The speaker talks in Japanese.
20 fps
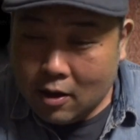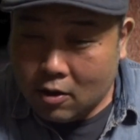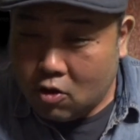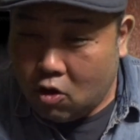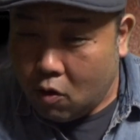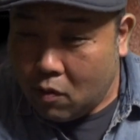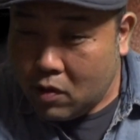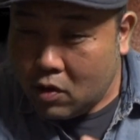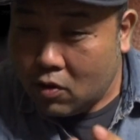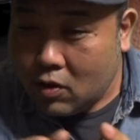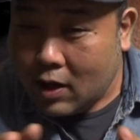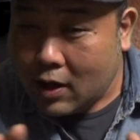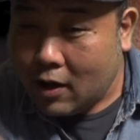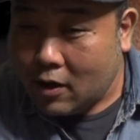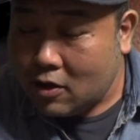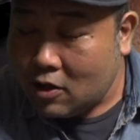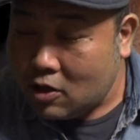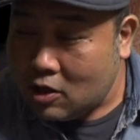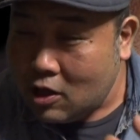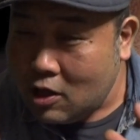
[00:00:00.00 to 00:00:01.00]
ゴミの中
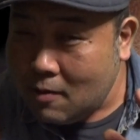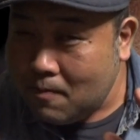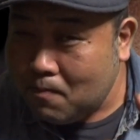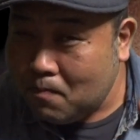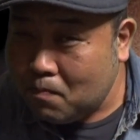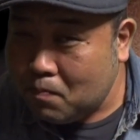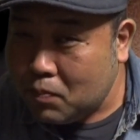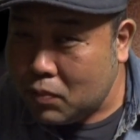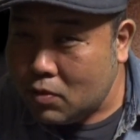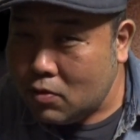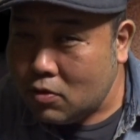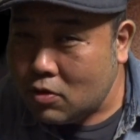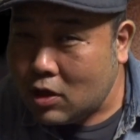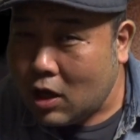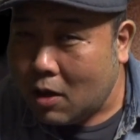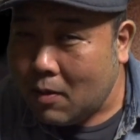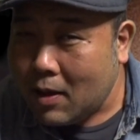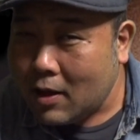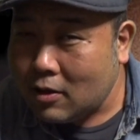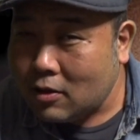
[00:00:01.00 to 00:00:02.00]
に一風
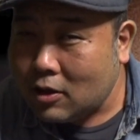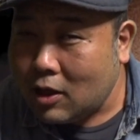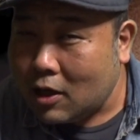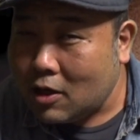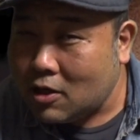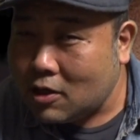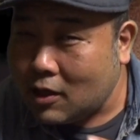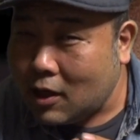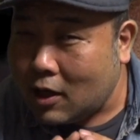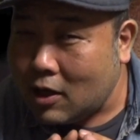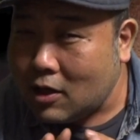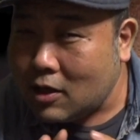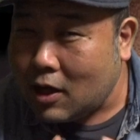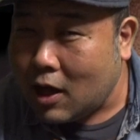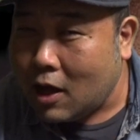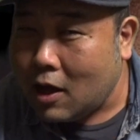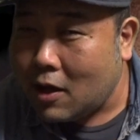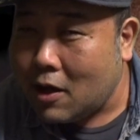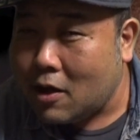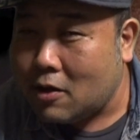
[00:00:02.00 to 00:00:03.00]
変わった光り
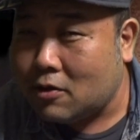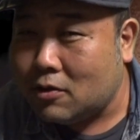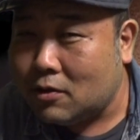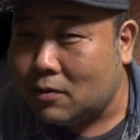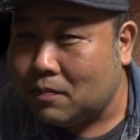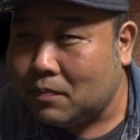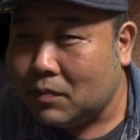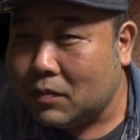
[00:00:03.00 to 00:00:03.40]
輝く